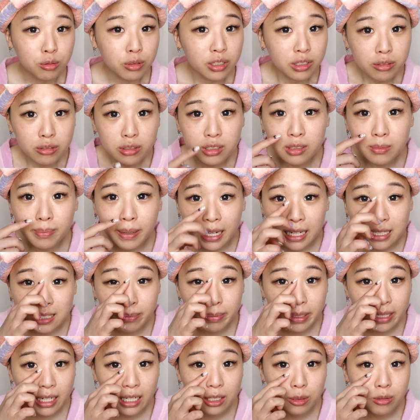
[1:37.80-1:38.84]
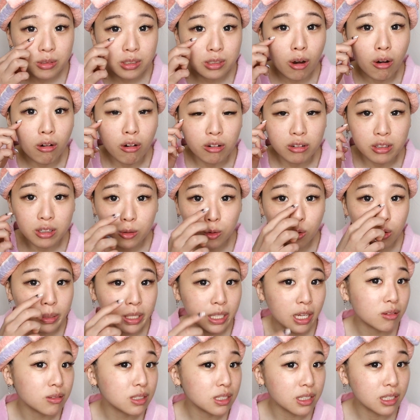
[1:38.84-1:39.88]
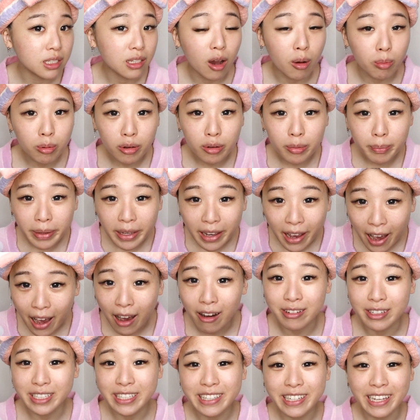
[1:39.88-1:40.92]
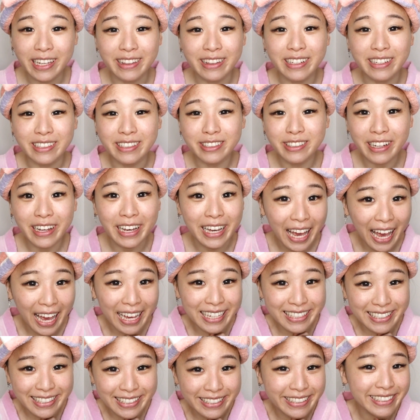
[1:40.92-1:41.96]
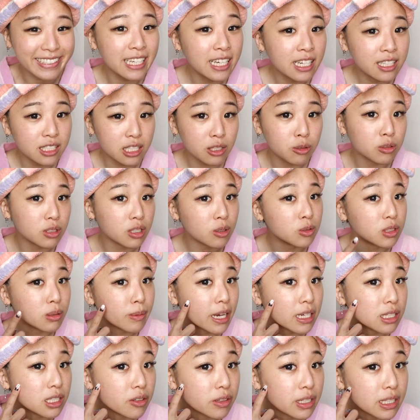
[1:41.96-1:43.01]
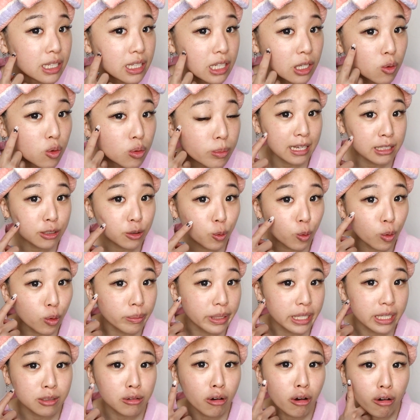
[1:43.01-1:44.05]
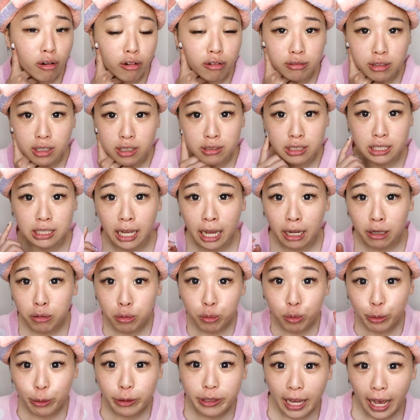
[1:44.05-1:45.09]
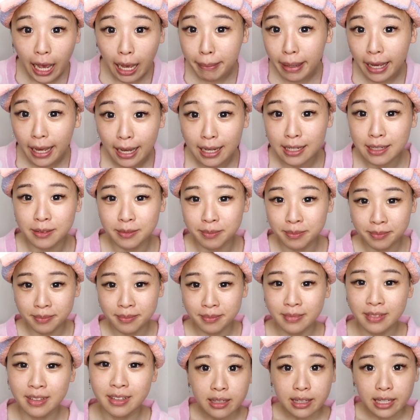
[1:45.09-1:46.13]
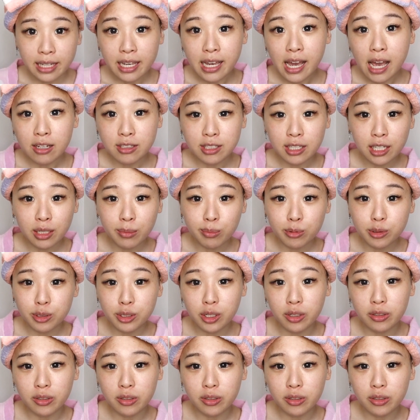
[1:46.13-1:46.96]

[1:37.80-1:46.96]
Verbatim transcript: 所以就是本来这边啦都会是红红的过敏，然后今天好不容易变好一点了，真的很开心。结果呢，我这边还是有一点点过敏，过敏都红红的，大家忽略它啦。第要上的步